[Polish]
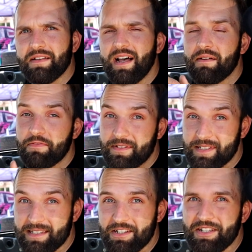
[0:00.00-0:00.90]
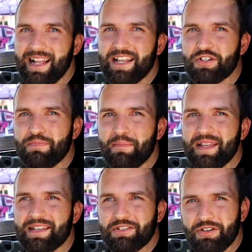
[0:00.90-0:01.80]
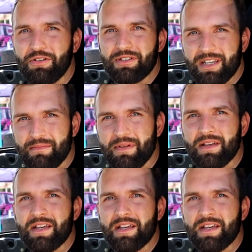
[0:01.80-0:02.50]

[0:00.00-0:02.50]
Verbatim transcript: a w zasadzie należy pamiętać o tym,